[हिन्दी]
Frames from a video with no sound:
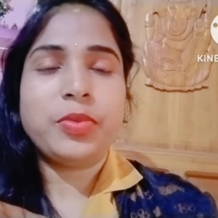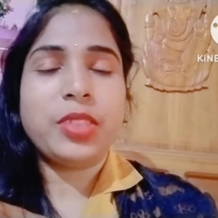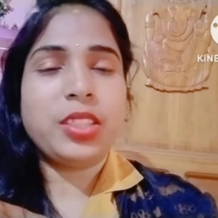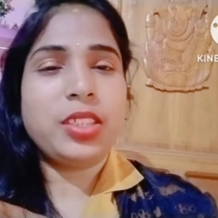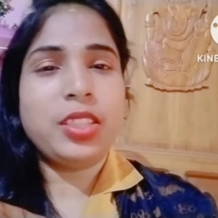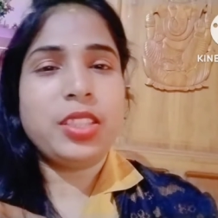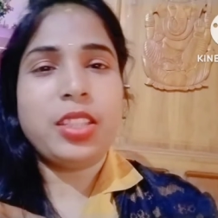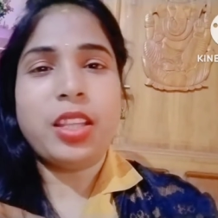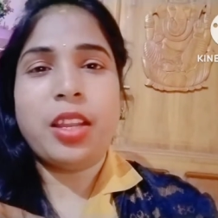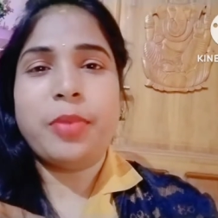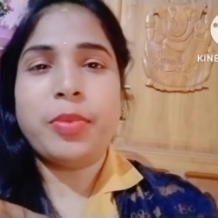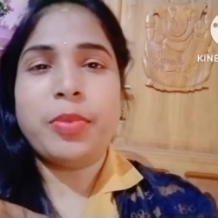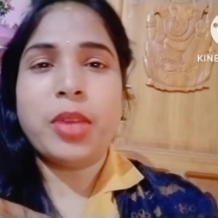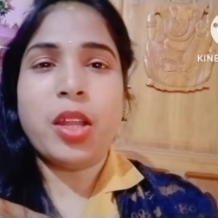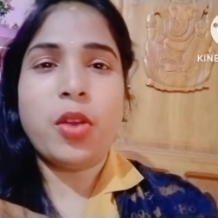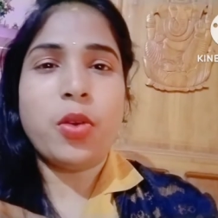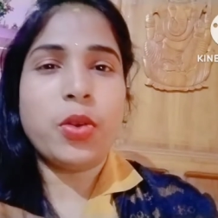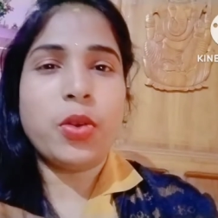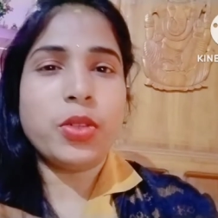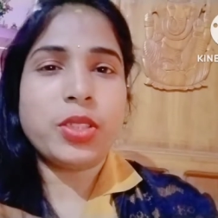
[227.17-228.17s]
इसी तरह
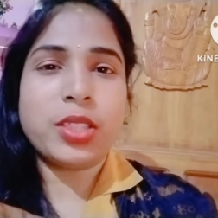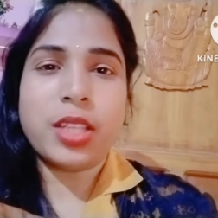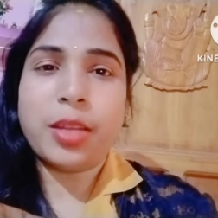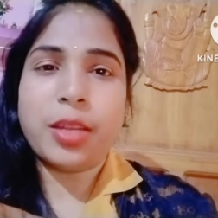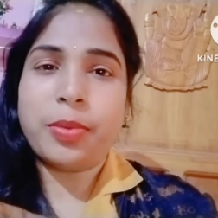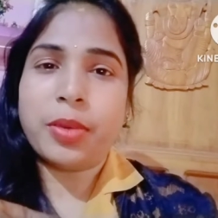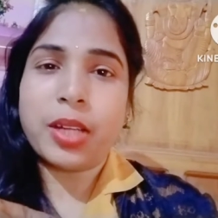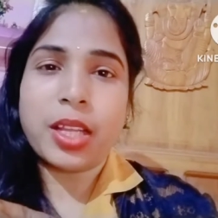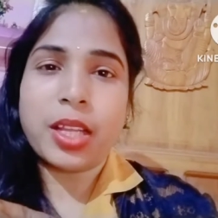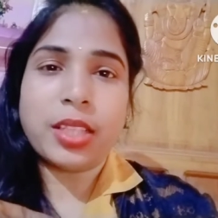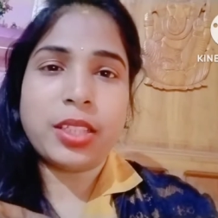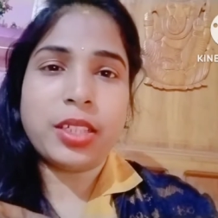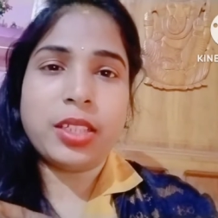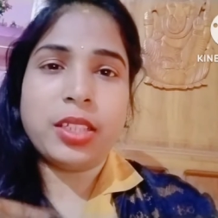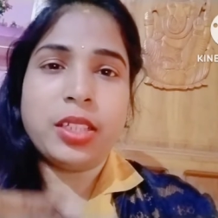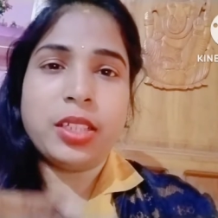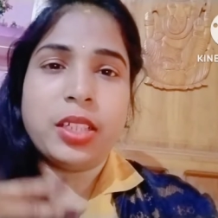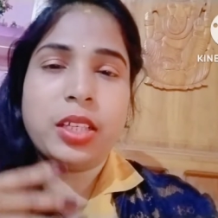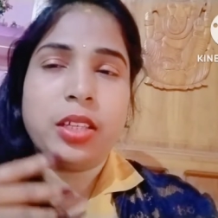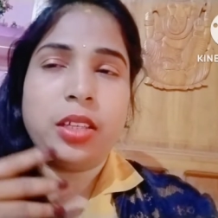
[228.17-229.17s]
मेरा हौसला बढ़ाते
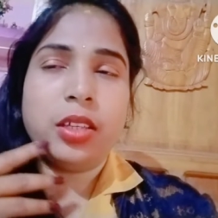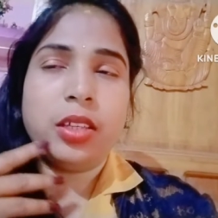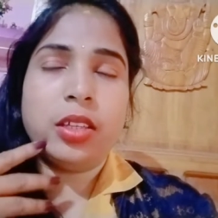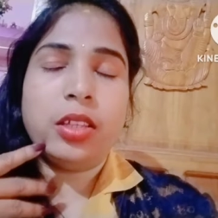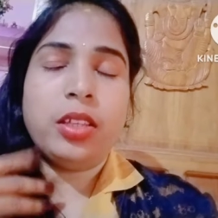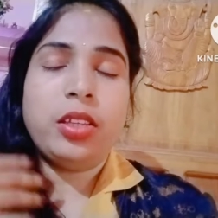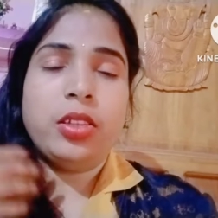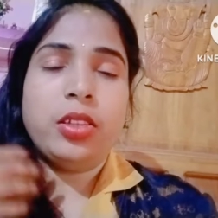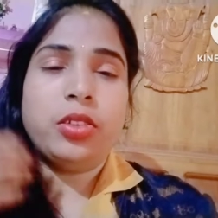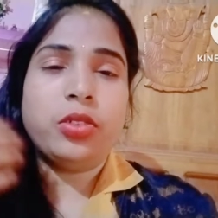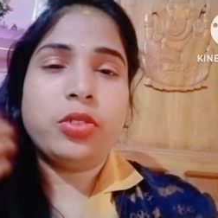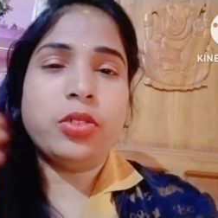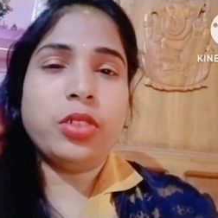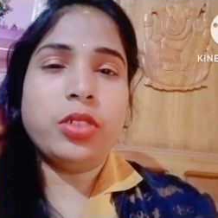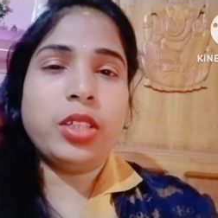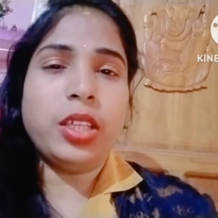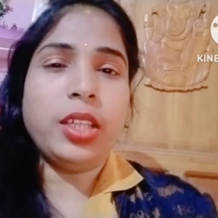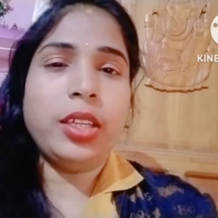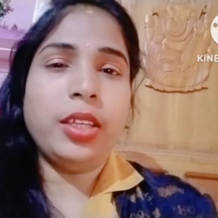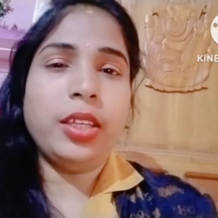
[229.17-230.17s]
रहिए
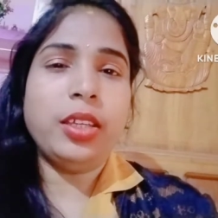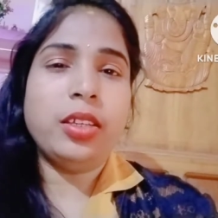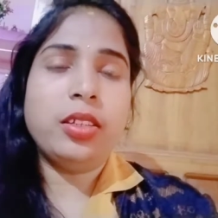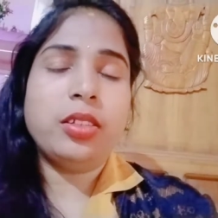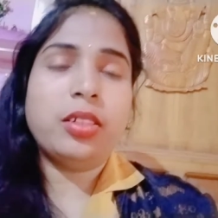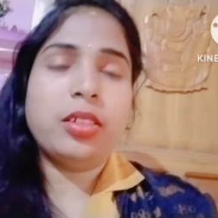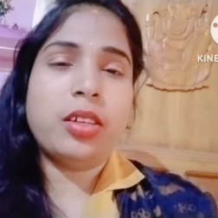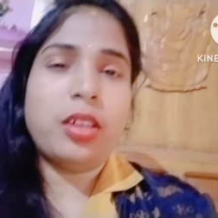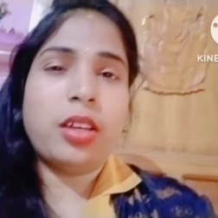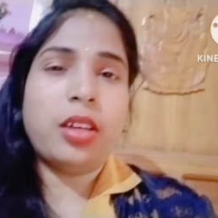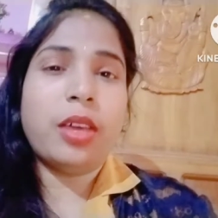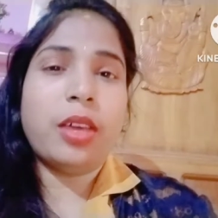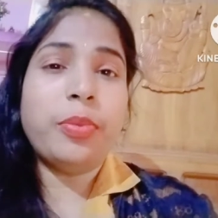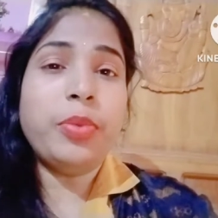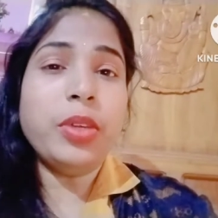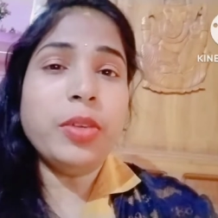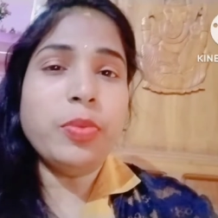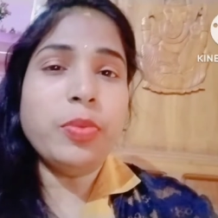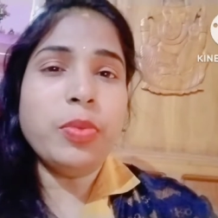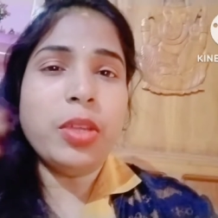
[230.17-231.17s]
क्योंकि
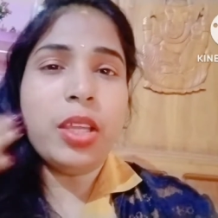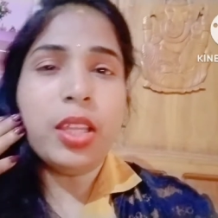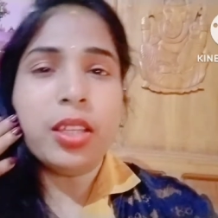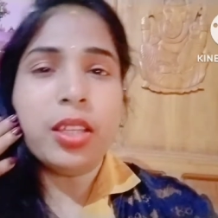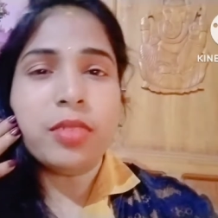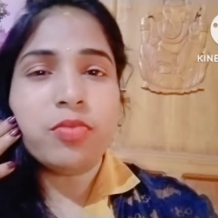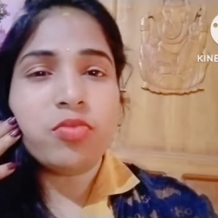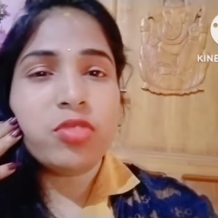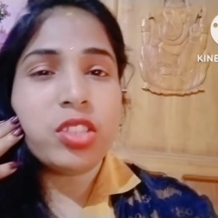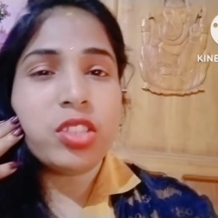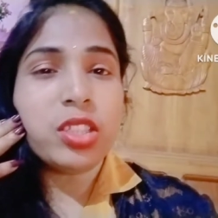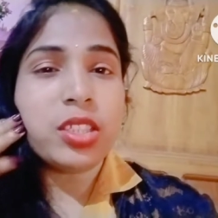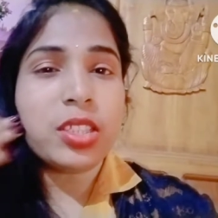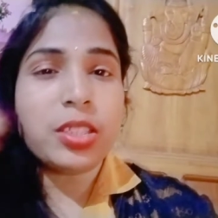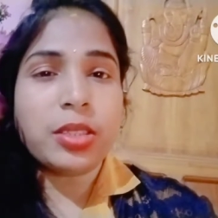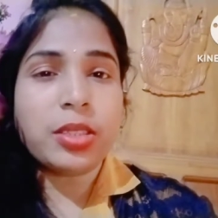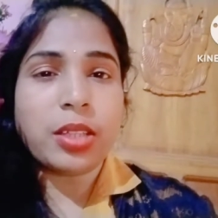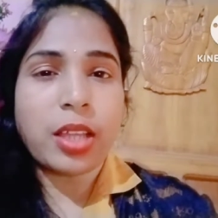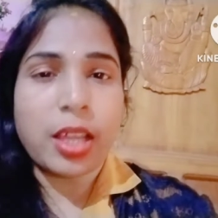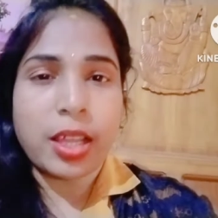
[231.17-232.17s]
अभी मैं
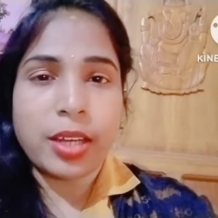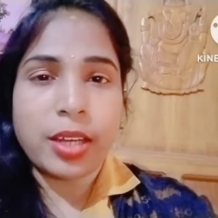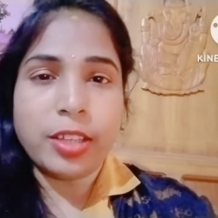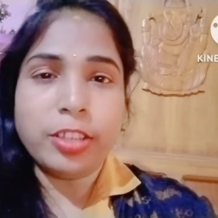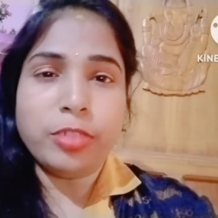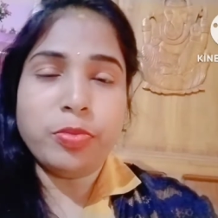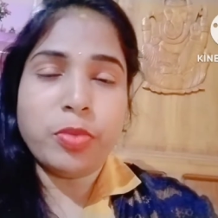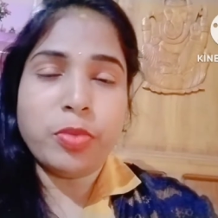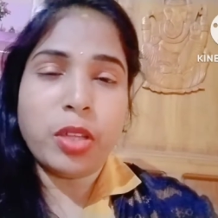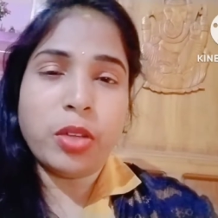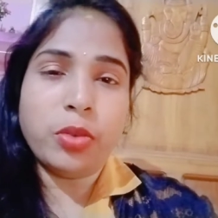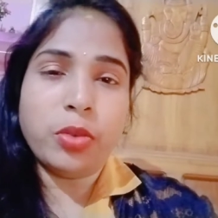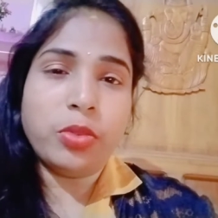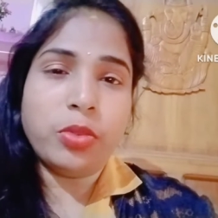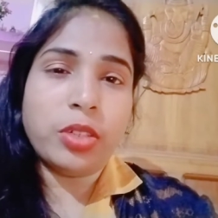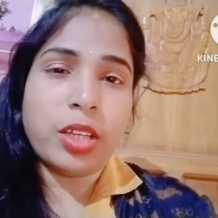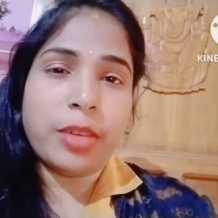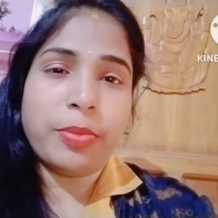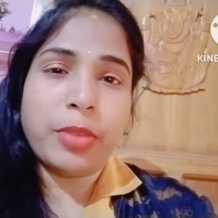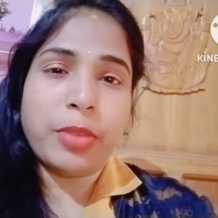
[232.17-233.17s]
जिस हालत में
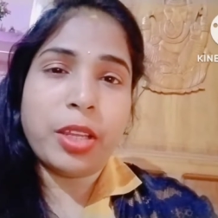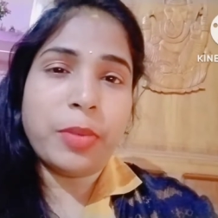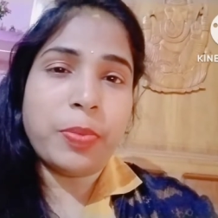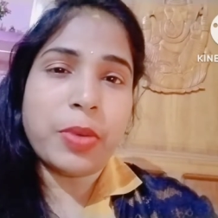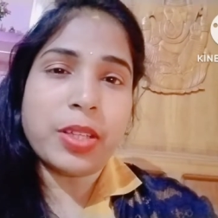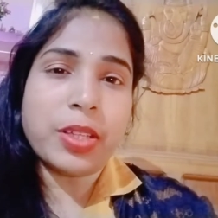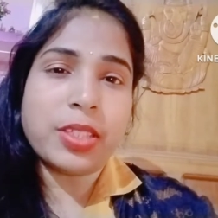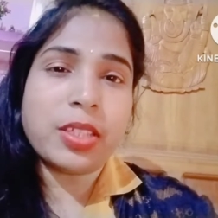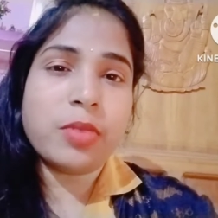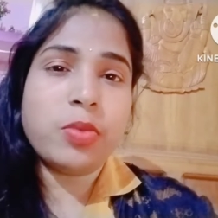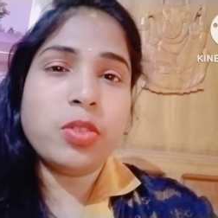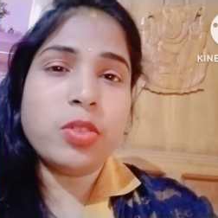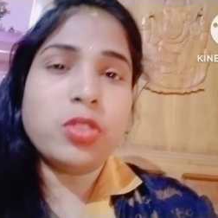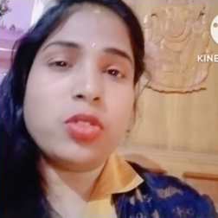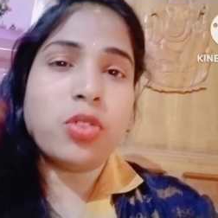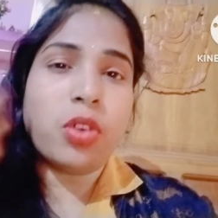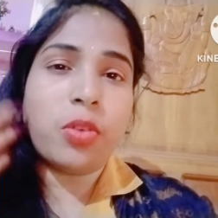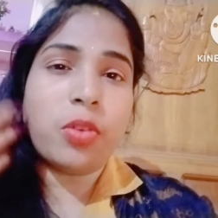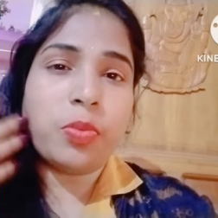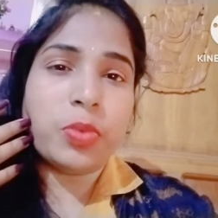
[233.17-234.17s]
हूँ ना मेरे पास अभी
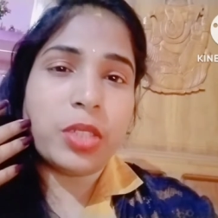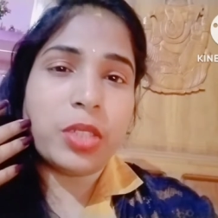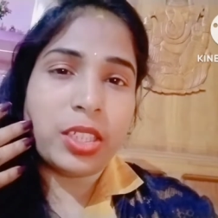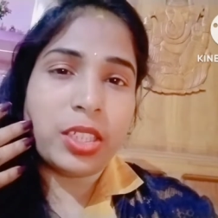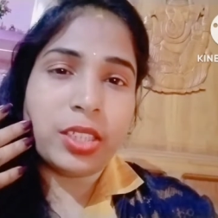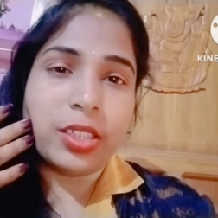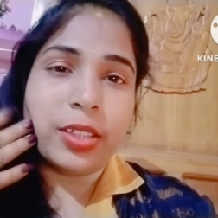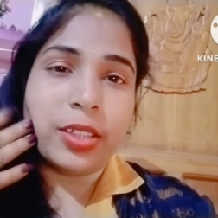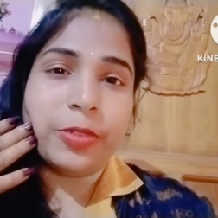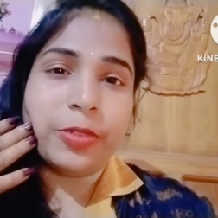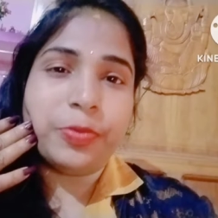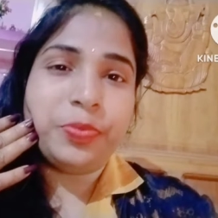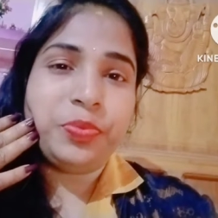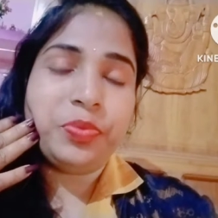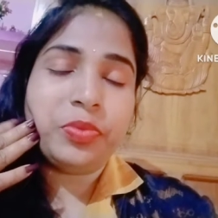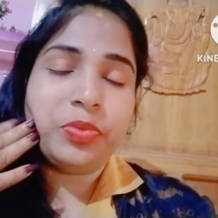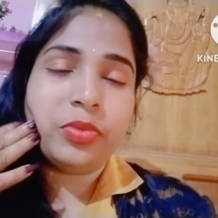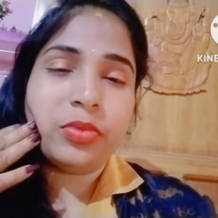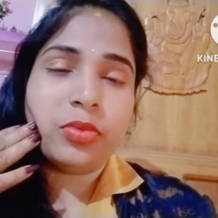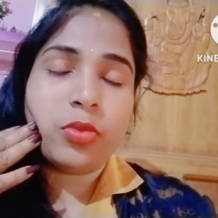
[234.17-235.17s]
जॉब नहीं है
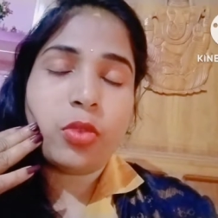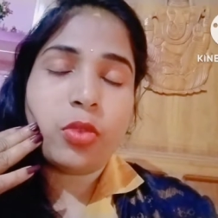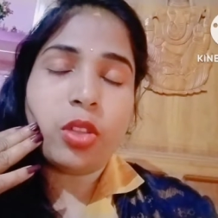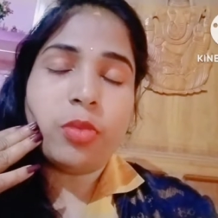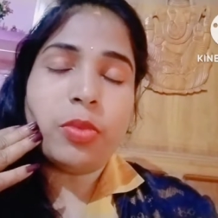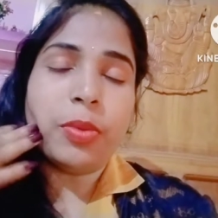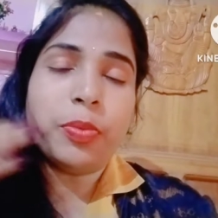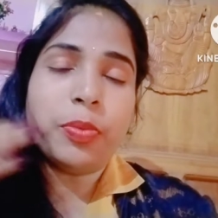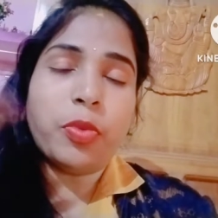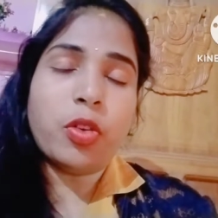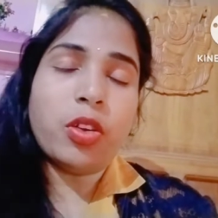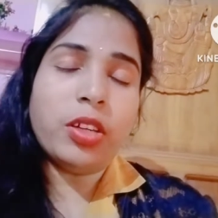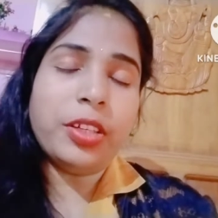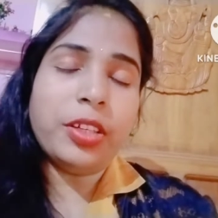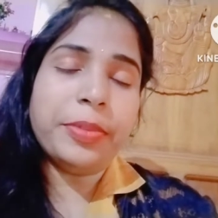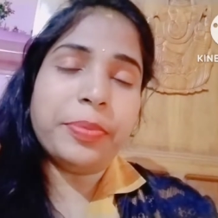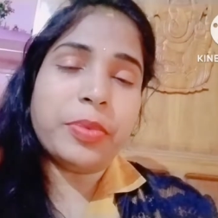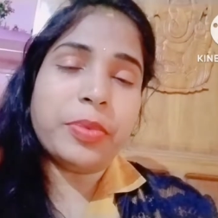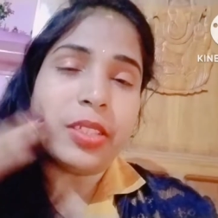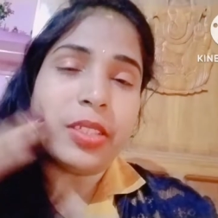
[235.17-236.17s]
तो मैं बहुत
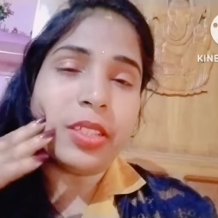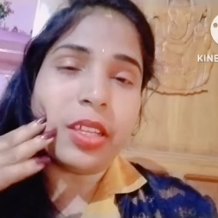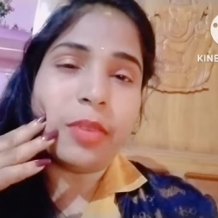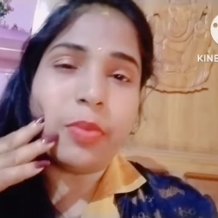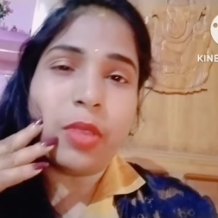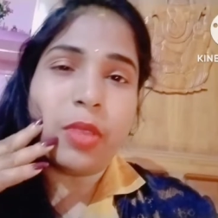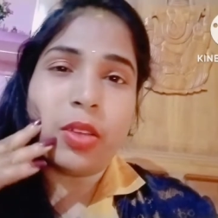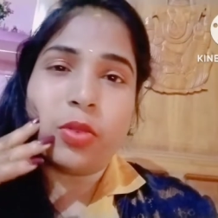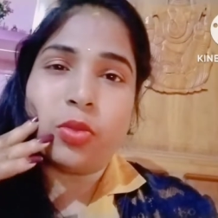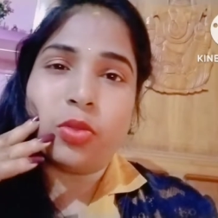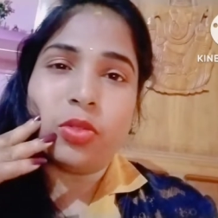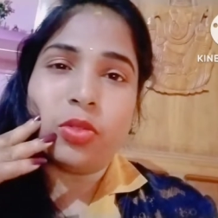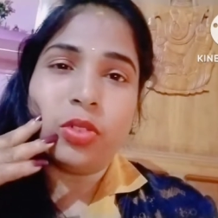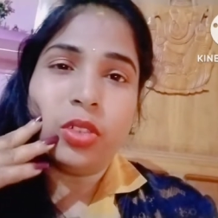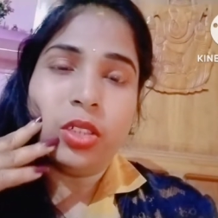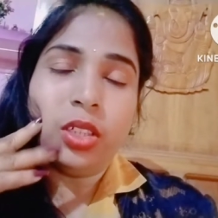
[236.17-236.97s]
डिप्रेशन में हूँ